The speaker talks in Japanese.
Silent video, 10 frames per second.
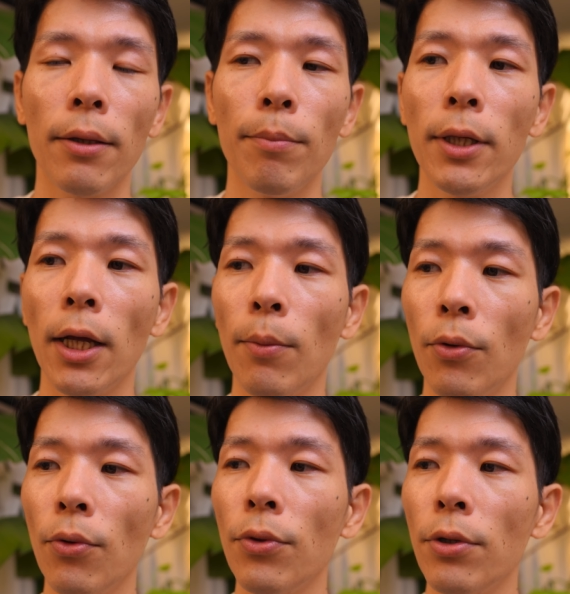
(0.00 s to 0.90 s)
みたいな
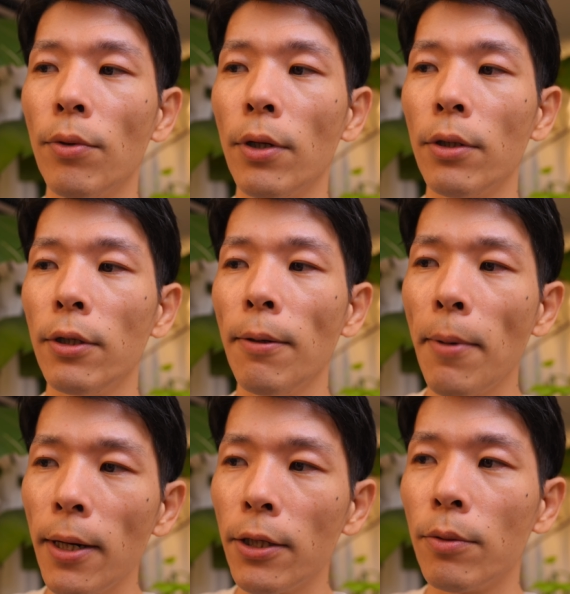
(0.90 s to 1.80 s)
ものっていうのは、やっ
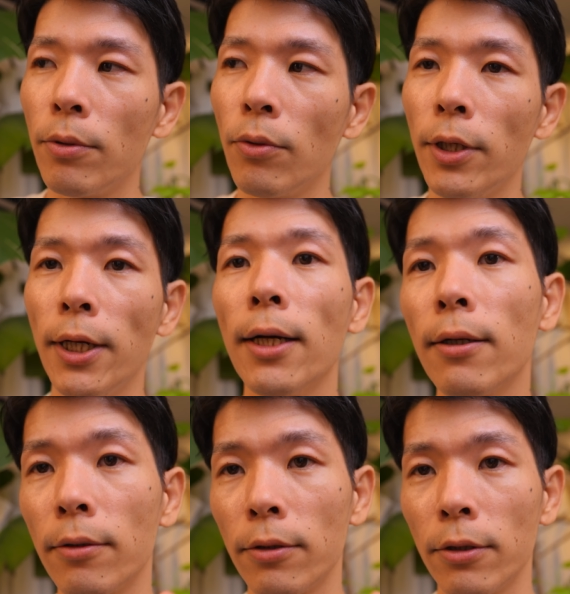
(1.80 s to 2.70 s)
ぱり自分の
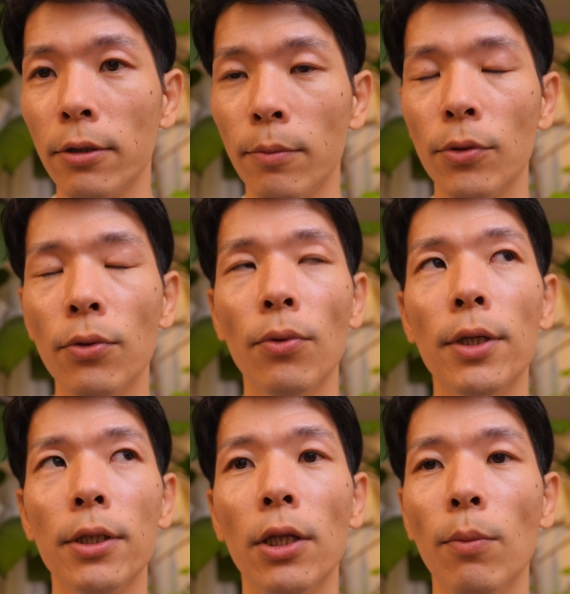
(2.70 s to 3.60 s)
リラックスもそう
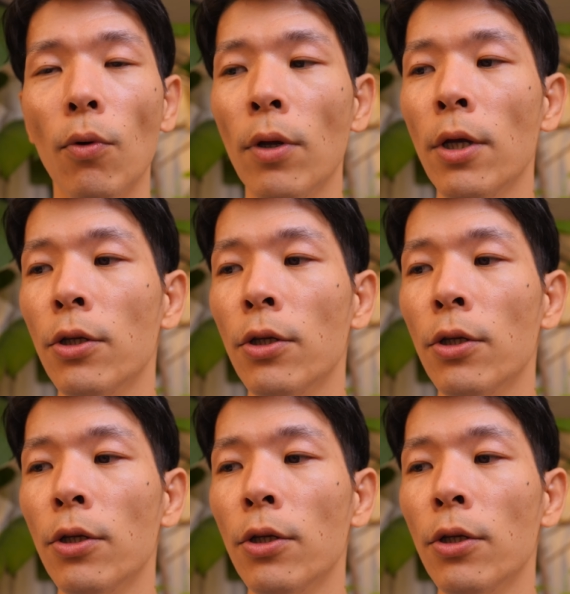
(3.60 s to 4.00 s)
ですけども、